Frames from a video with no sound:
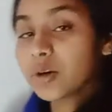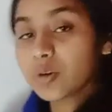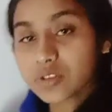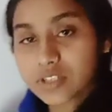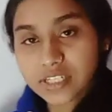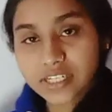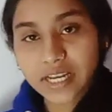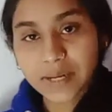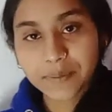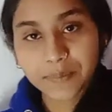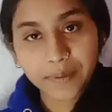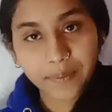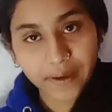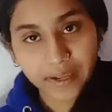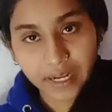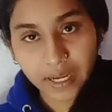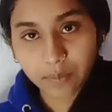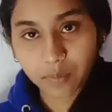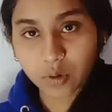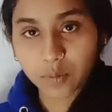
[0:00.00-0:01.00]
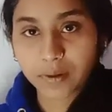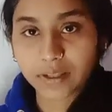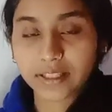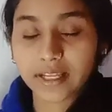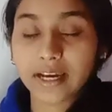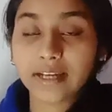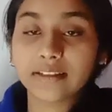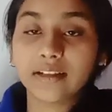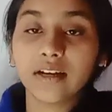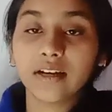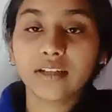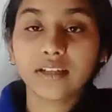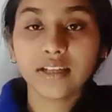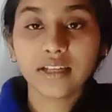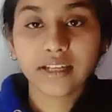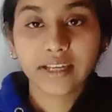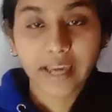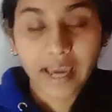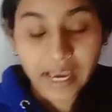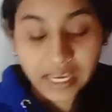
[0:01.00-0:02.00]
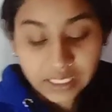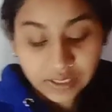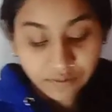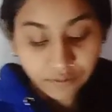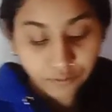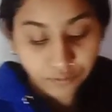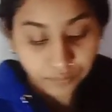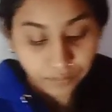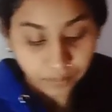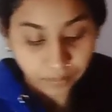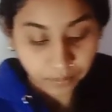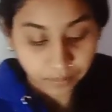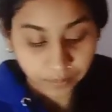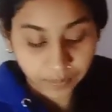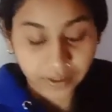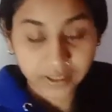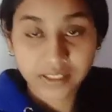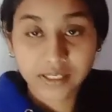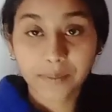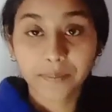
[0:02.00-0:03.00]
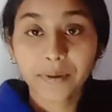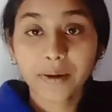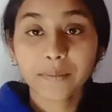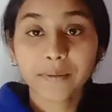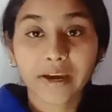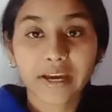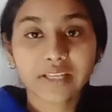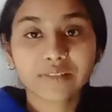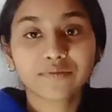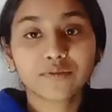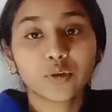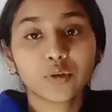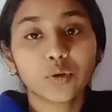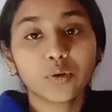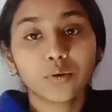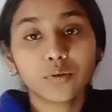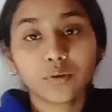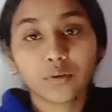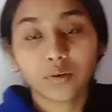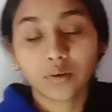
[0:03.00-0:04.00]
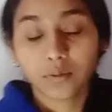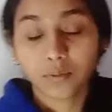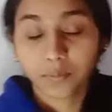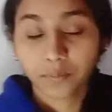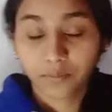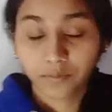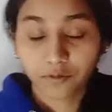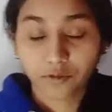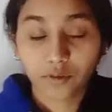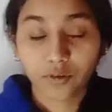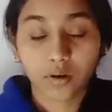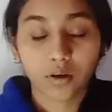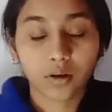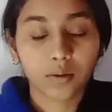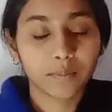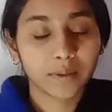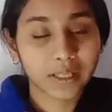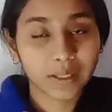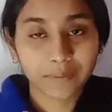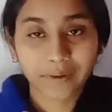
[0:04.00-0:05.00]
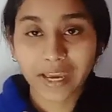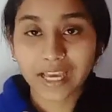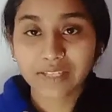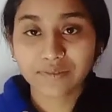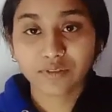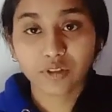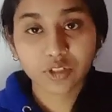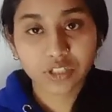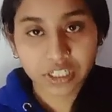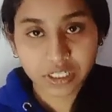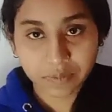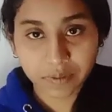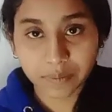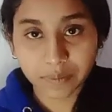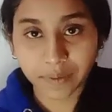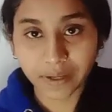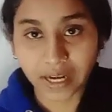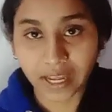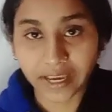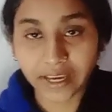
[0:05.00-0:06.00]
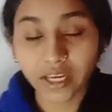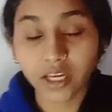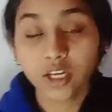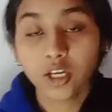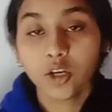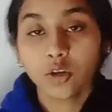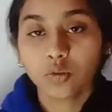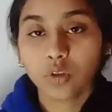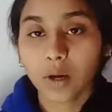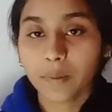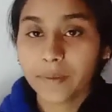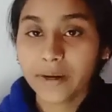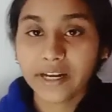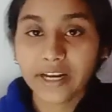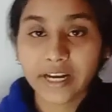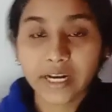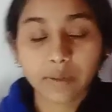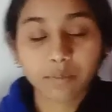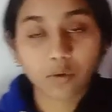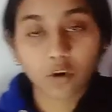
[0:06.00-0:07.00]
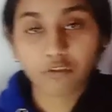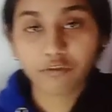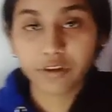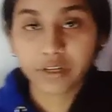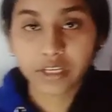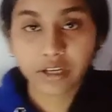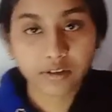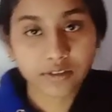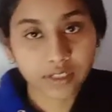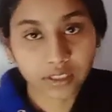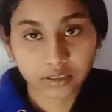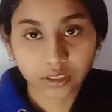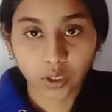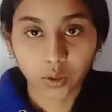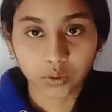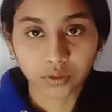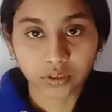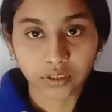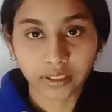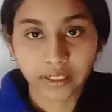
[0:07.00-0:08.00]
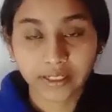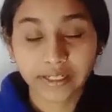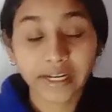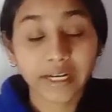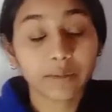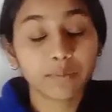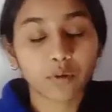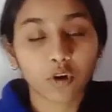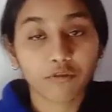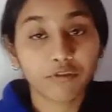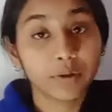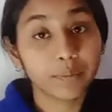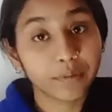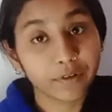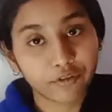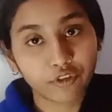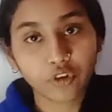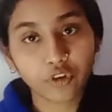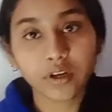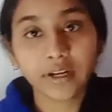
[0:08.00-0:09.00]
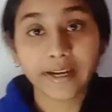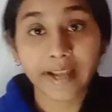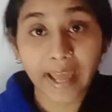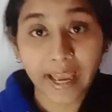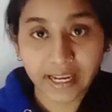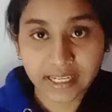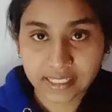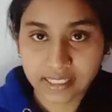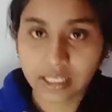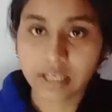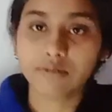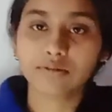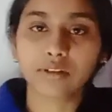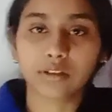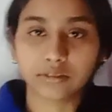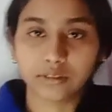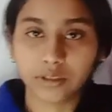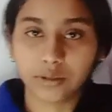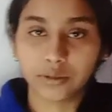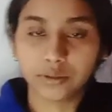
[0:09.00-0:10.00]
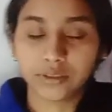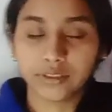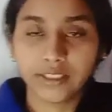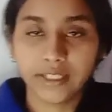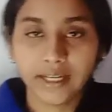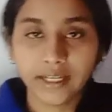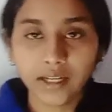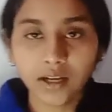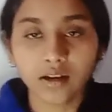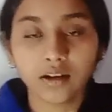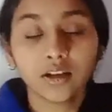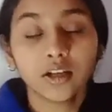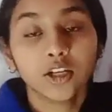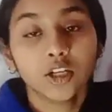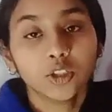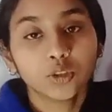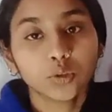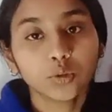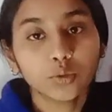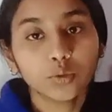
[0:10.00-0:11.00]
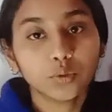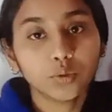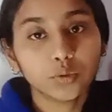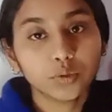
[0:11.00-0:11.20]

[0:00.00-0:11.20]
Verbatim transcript: उसी टाइम पे मैंने आपको बताया था कि कैश जब भी हम कैश फ्लो मतलब कैश फ्लो स्टेटमेंट बनाएं तो हमें नेट प्रॉफिट की आवश्यकता होती है नेट प्रॉफिट बिफोर टैक्स की आवश्यकता होती है ना तो